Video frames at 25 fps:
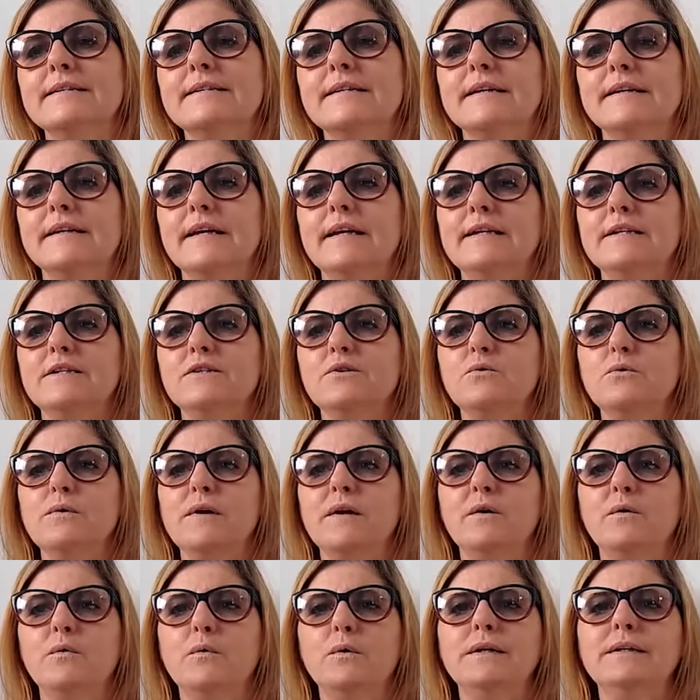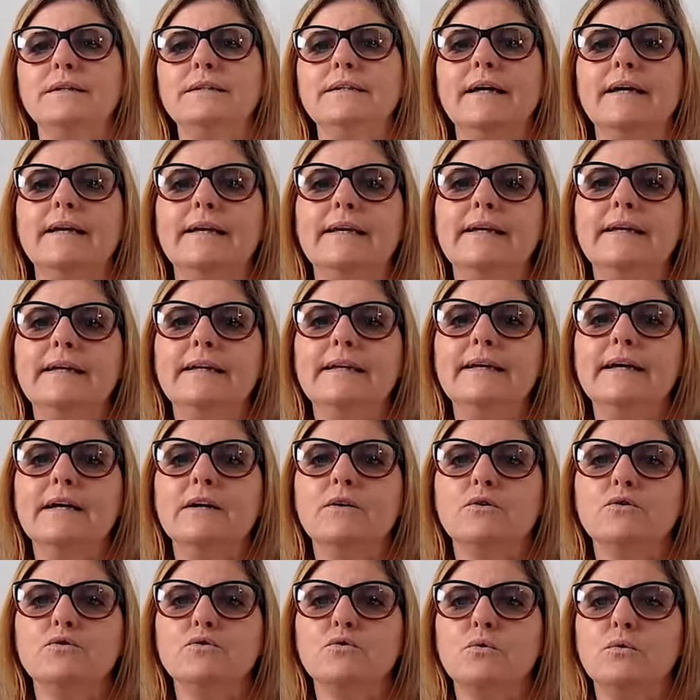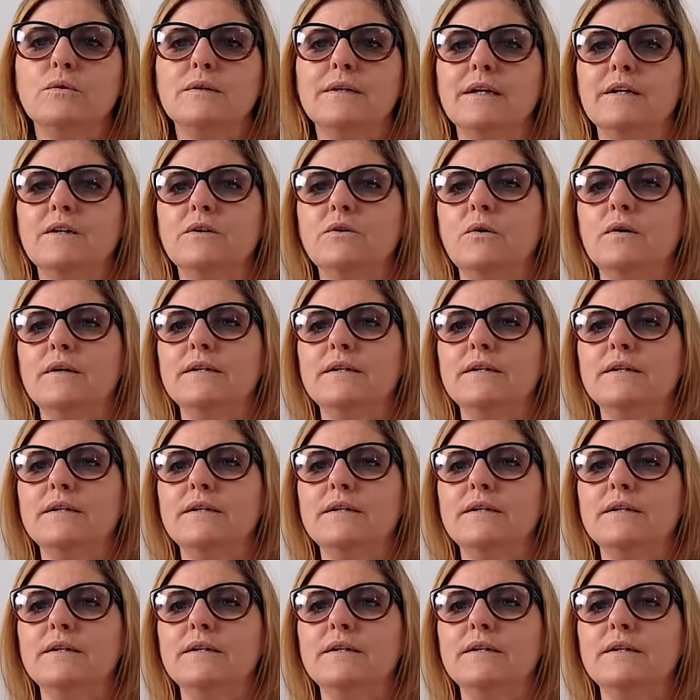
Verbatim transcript: Se realizó una encuesta en línea consultando